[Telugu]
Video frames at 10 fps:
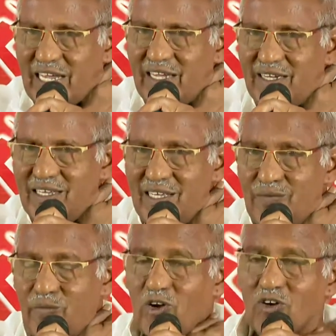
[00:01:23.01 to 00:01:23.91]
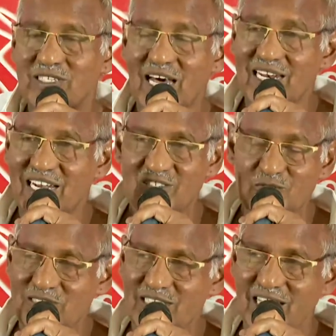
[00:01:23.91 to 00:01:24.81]
మరొకసారి నష్టం వస్తే దానికి
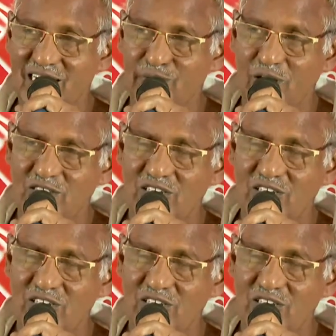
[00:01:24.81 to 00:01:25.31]
బాధ్యులు ఎవరు